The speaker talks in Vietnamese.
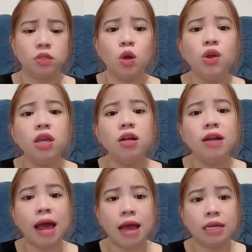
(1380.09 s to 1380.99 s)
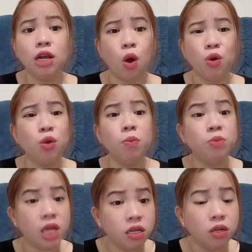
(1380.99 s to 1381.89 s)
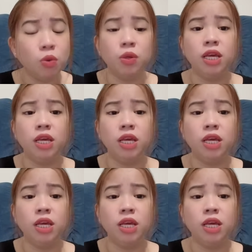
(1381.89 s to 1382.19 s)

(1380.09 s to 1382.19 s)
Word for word: coi như là cái nội dung chính của